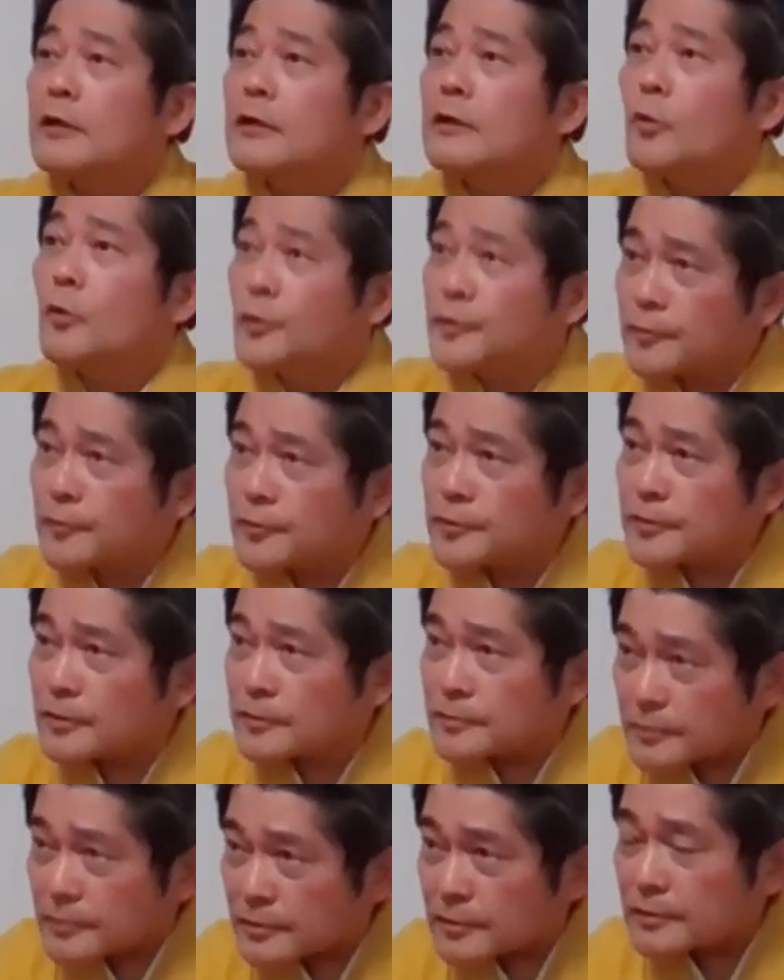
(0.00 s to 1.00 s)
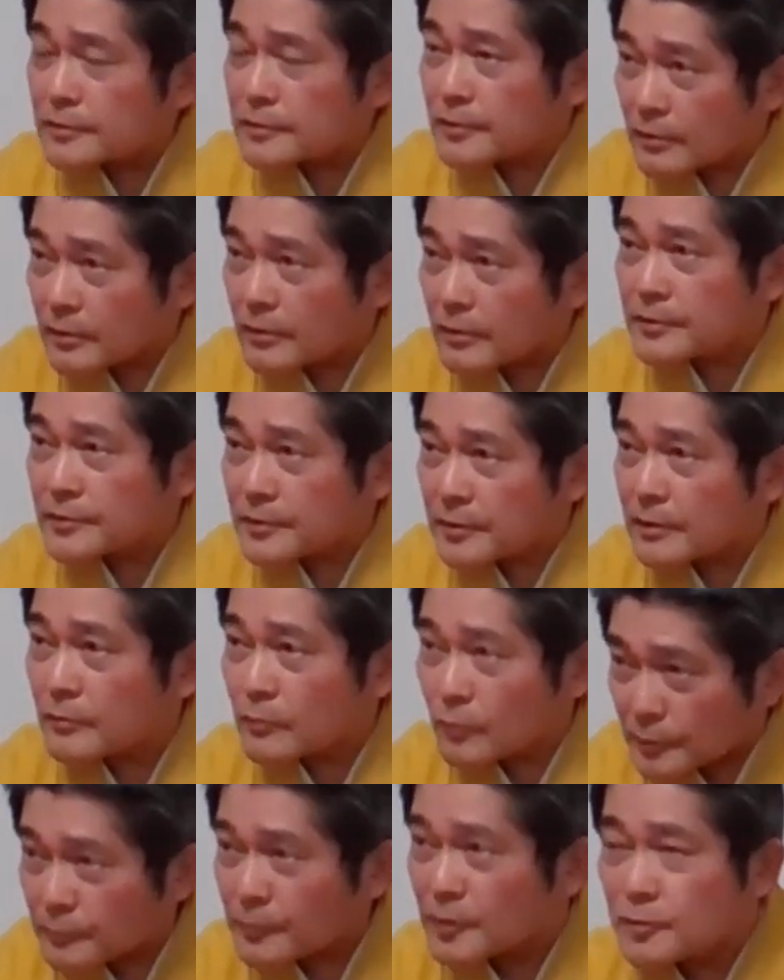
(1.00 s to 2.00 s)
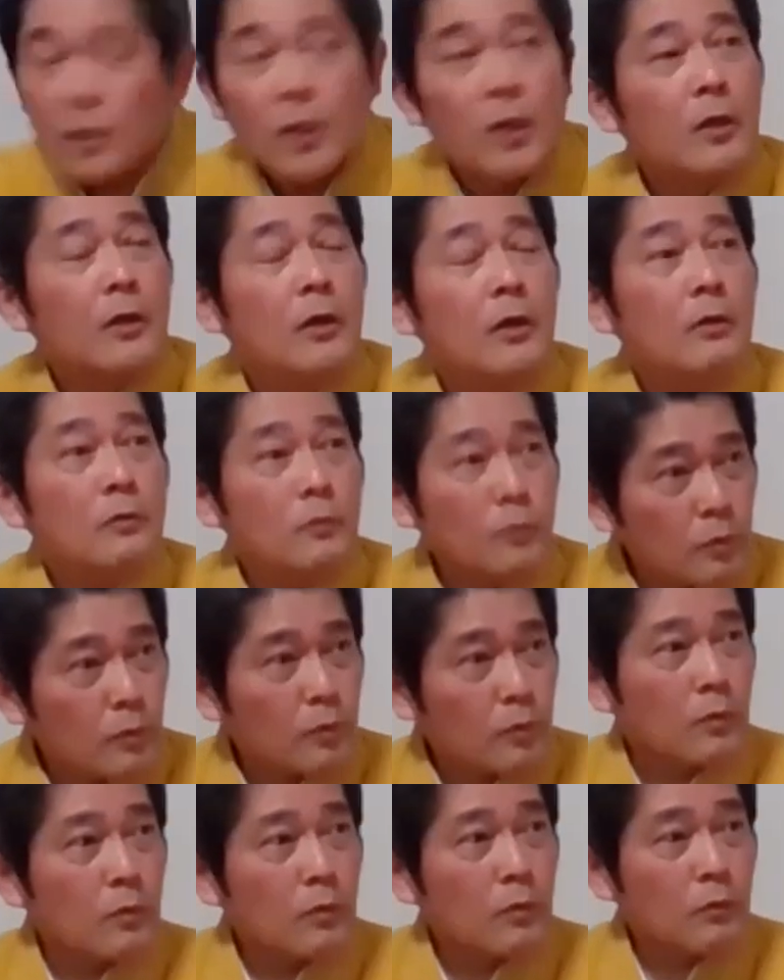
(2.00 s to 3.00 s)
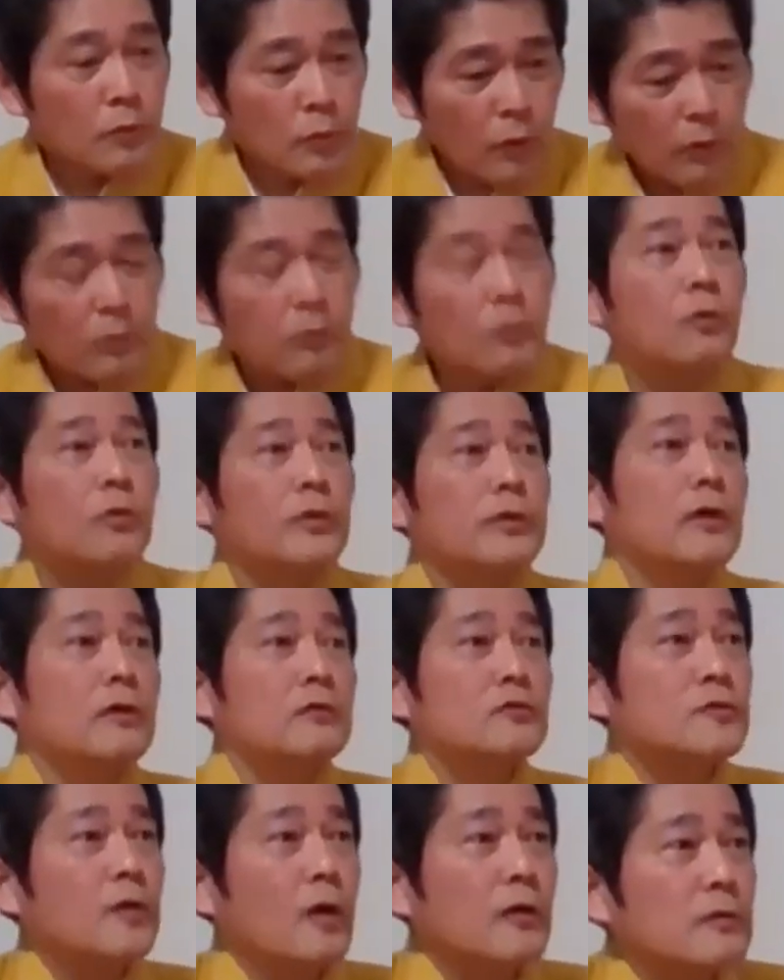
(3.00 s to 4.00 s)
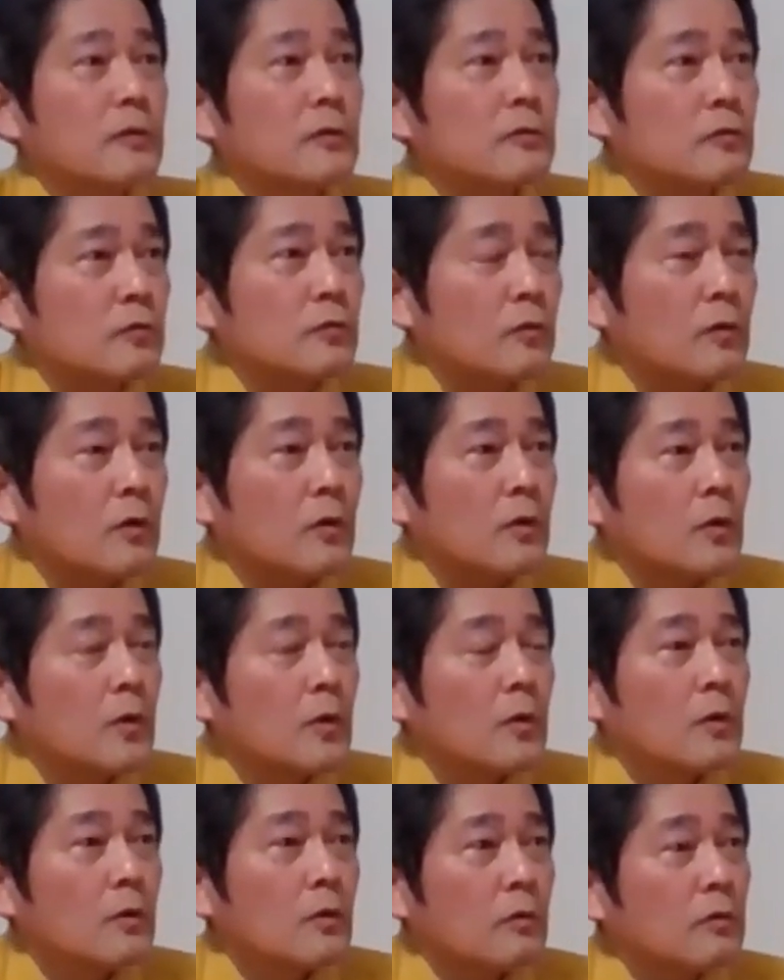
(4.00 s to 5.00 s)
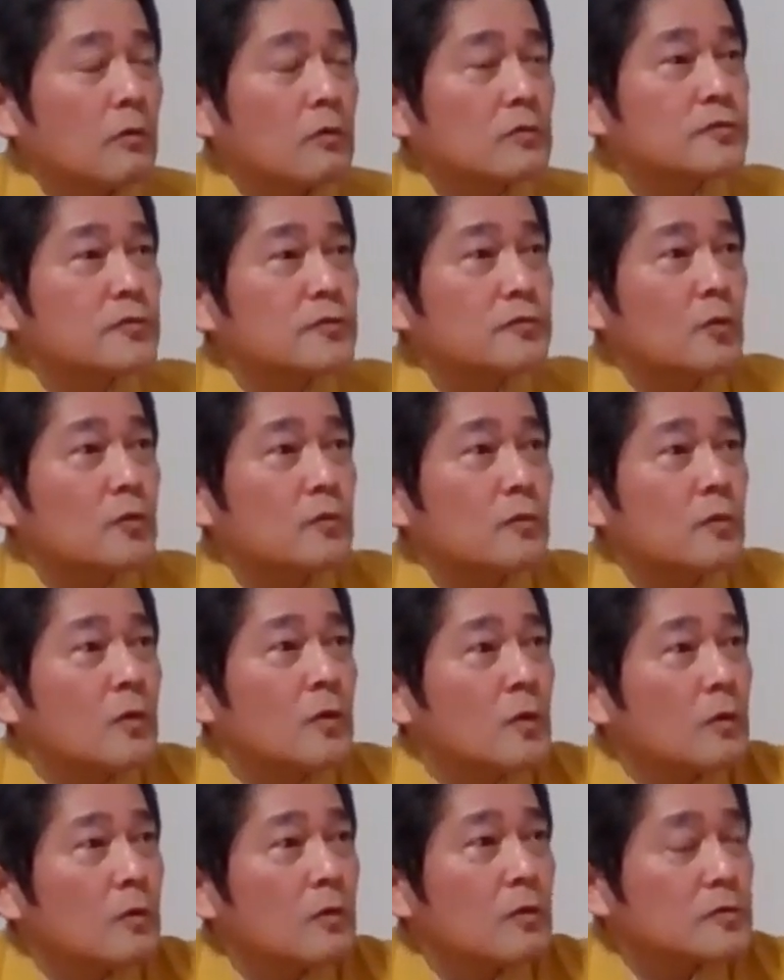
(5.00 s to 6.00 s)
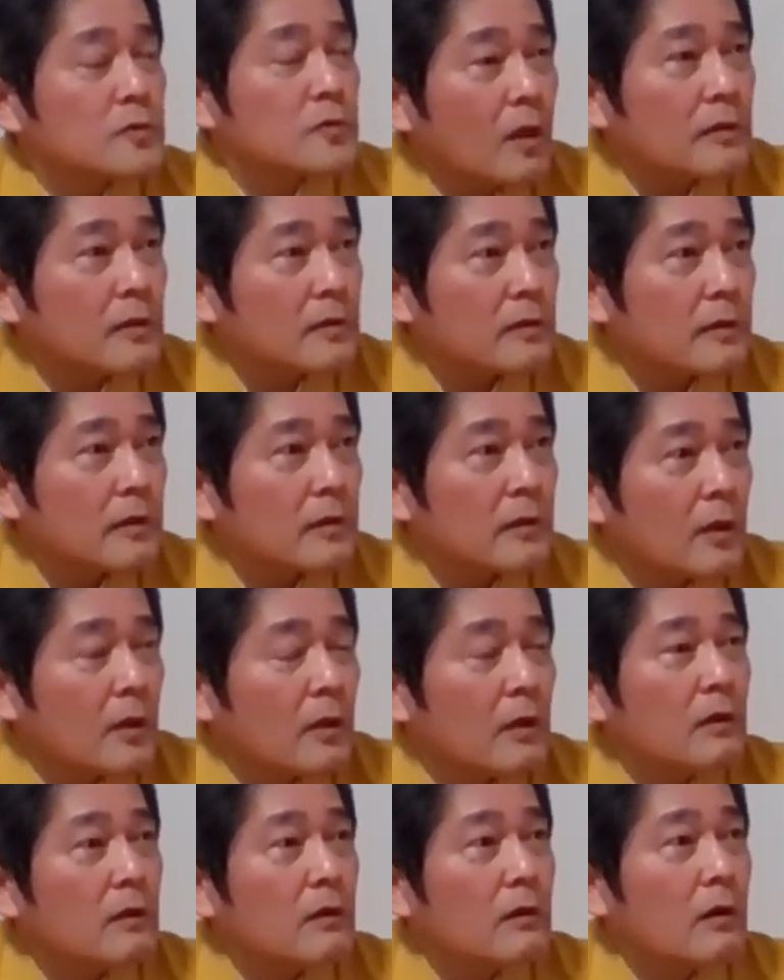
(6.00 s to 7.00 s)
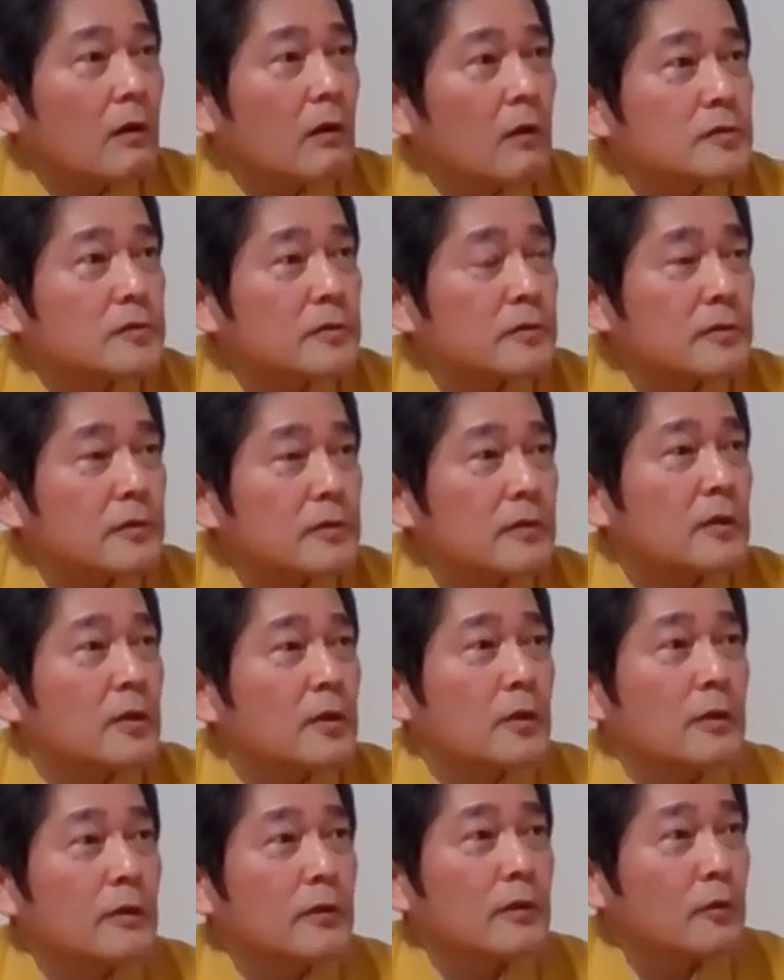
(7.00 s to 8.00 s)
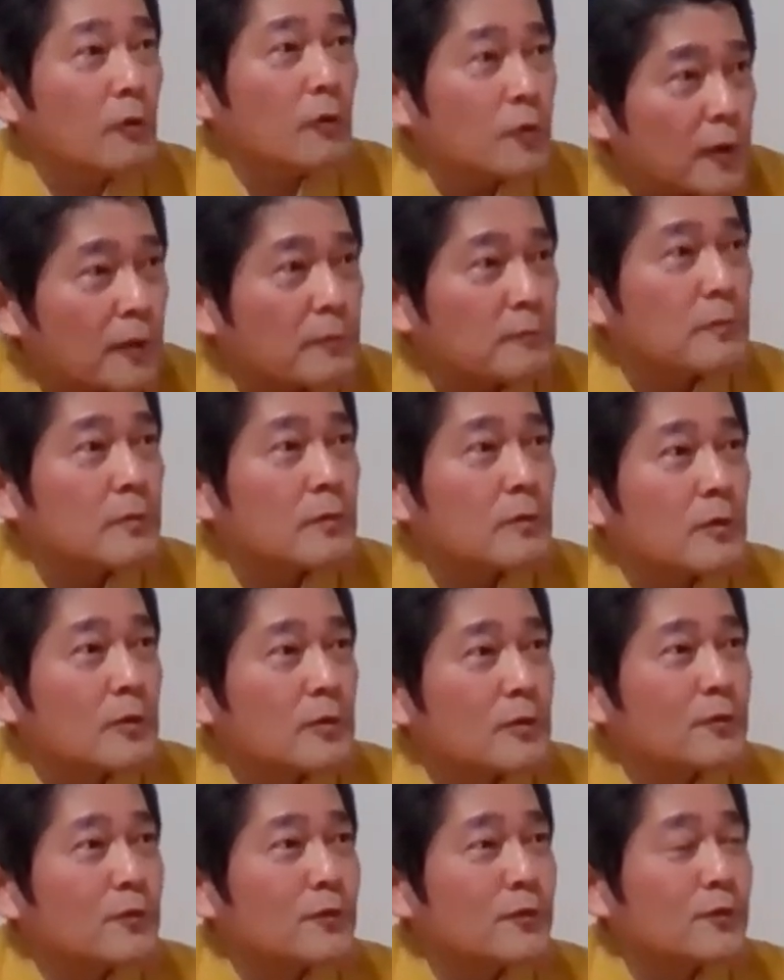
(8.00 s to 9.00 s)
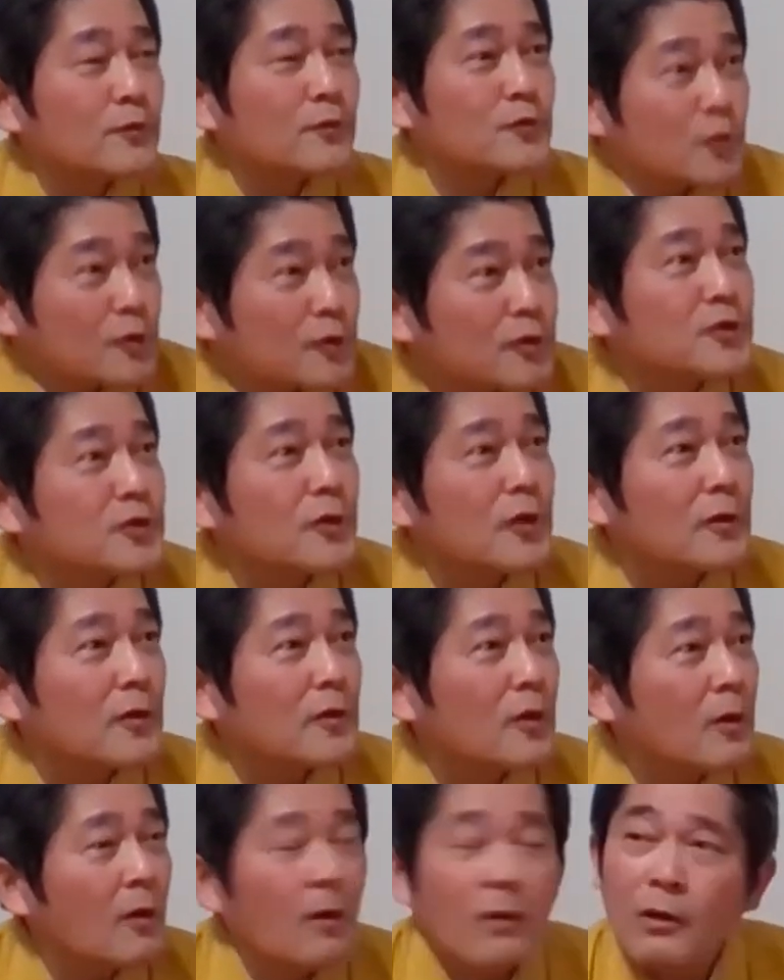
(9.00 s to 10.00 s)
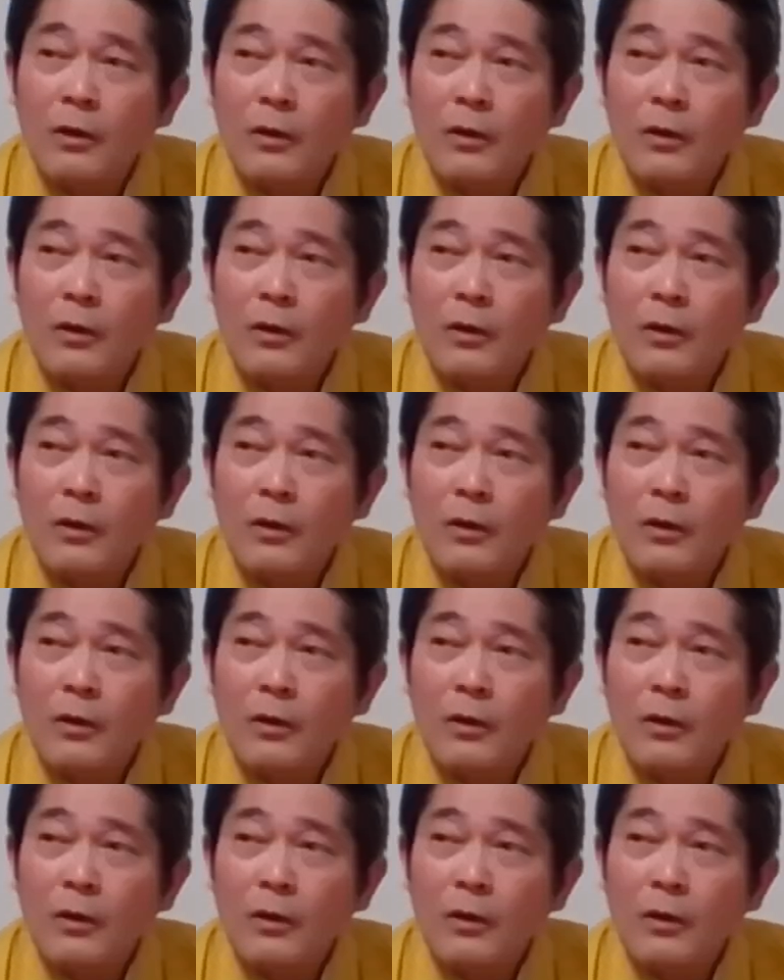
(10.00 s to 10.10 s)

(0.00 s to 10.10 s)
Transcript: えー、お一人させていただいております。うん。だからここにある3円と、この壺の3円で、えー、合わせて、えー、6円。それでいいんじゃないか